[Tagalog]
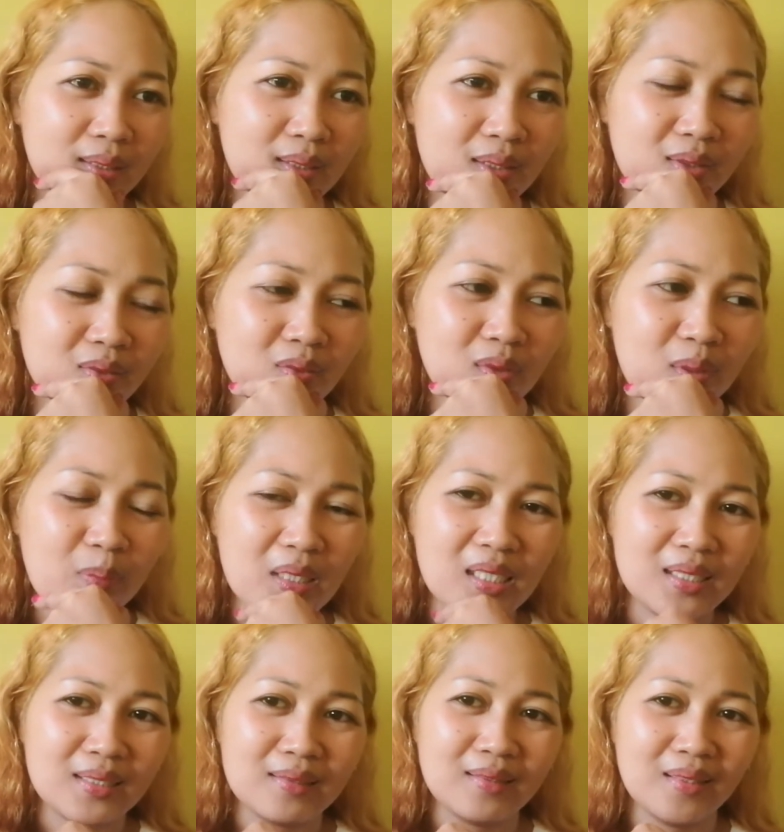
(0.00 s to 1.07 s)
ano ng
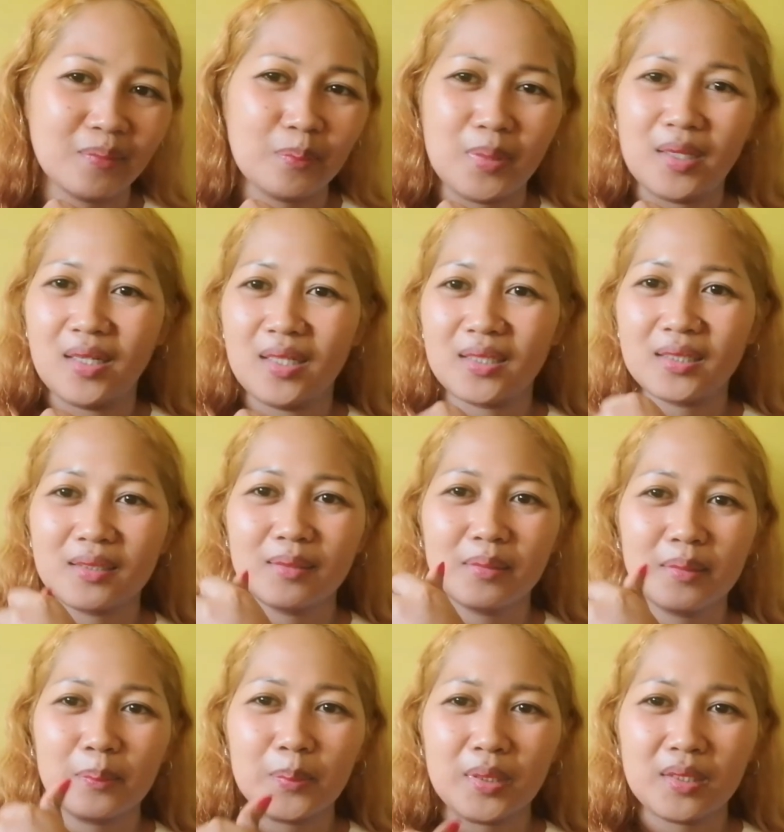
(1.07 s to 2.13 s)
maliit na bag
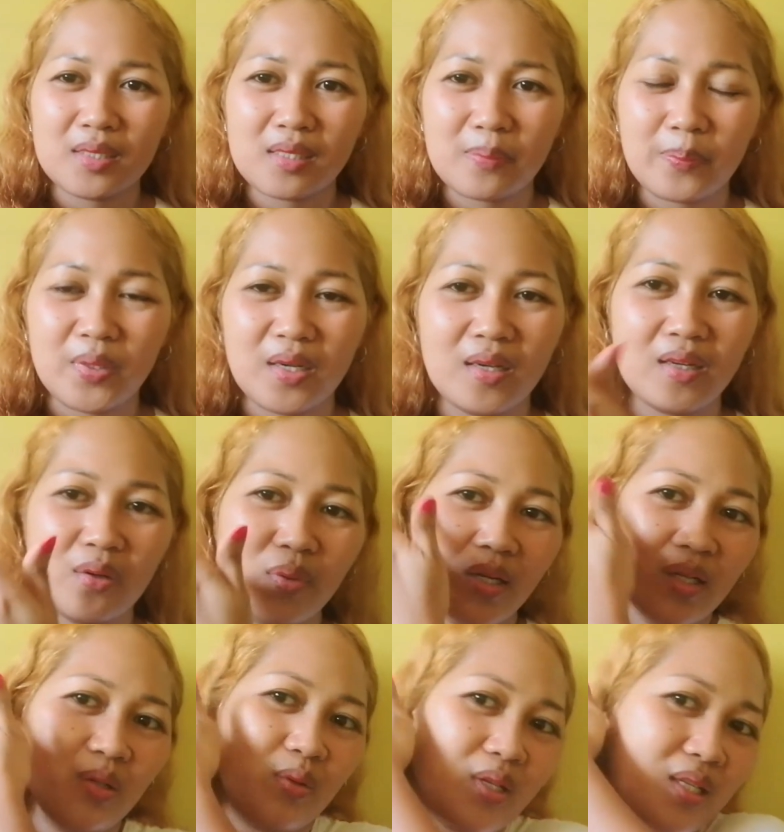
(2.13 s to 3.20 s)
pag pang
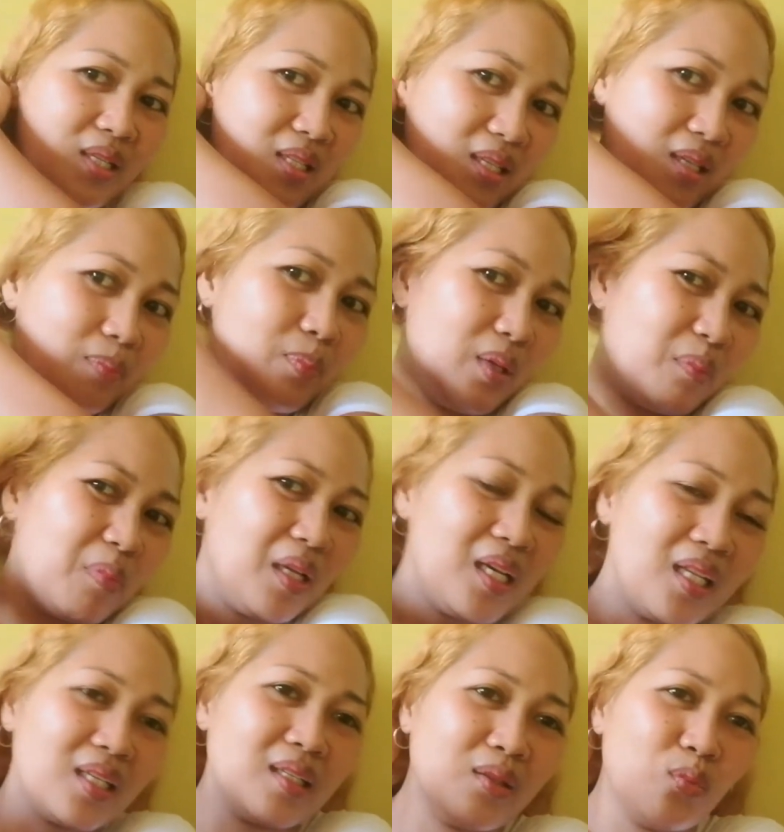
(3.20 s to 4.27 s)
araw-araw kasi
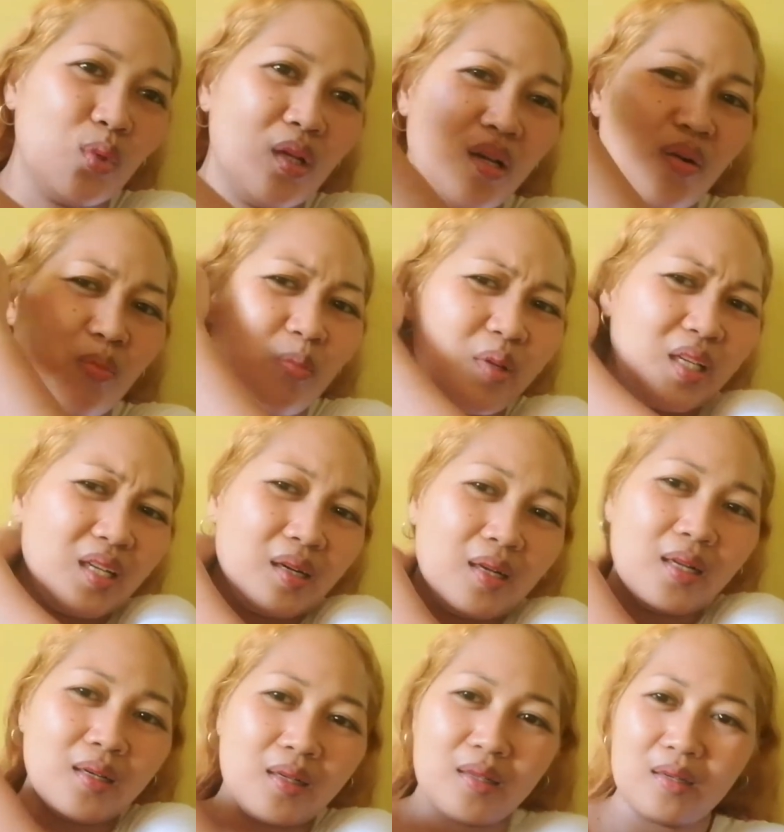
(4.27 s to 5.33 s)
maliit wala akong
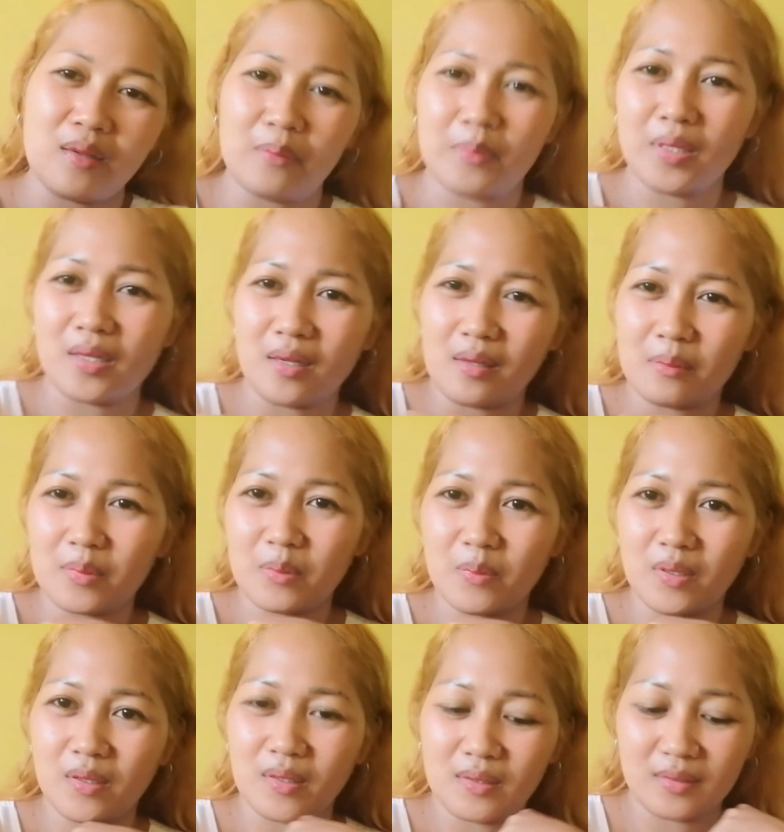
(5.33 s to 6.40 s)
mailalagay na marami
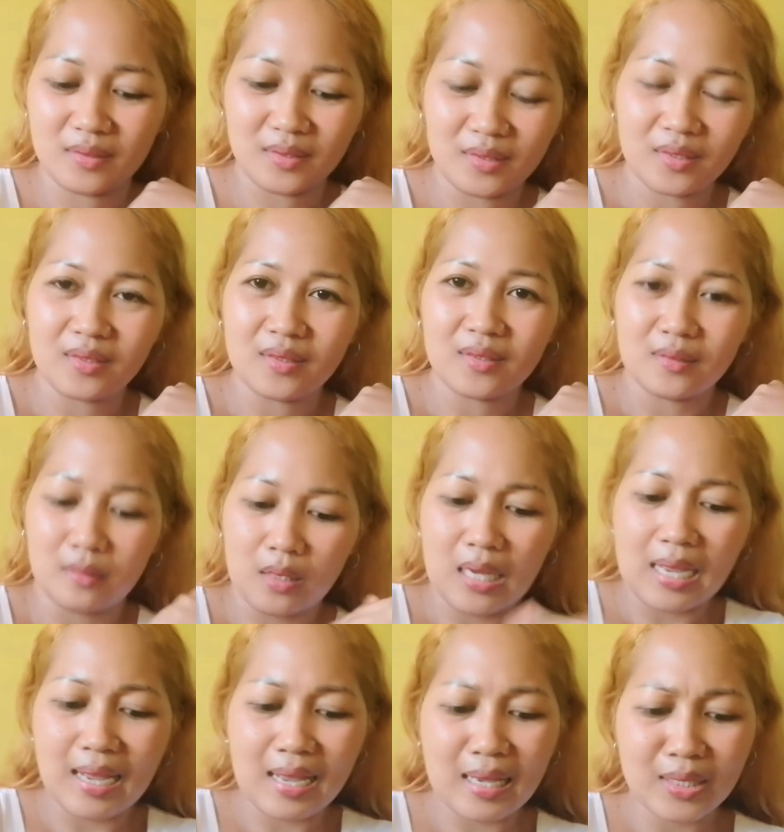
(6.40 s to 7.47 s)
ba
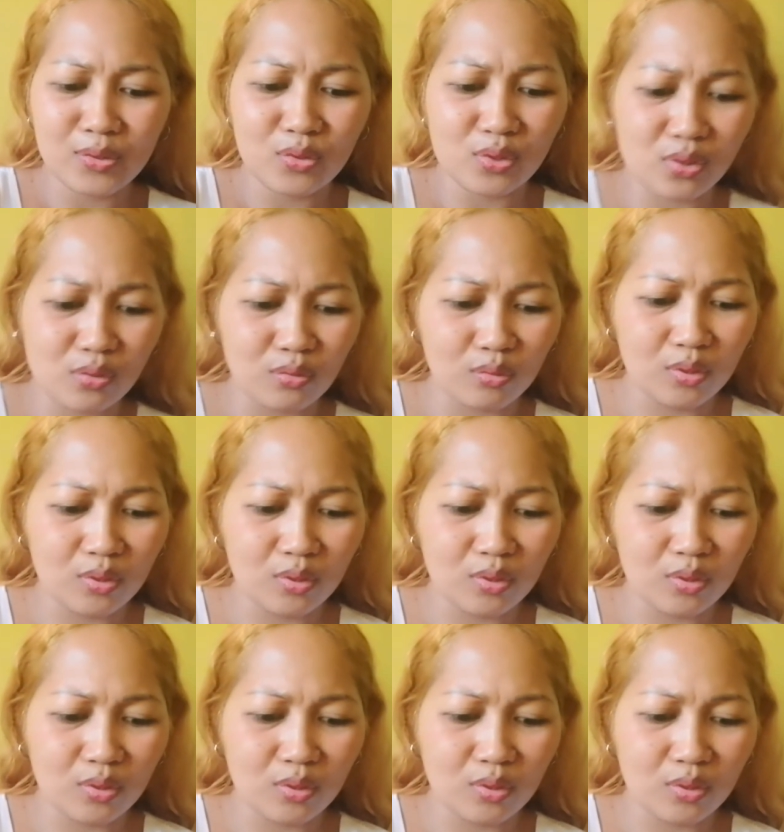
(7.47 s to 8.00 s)
ay Diyos ko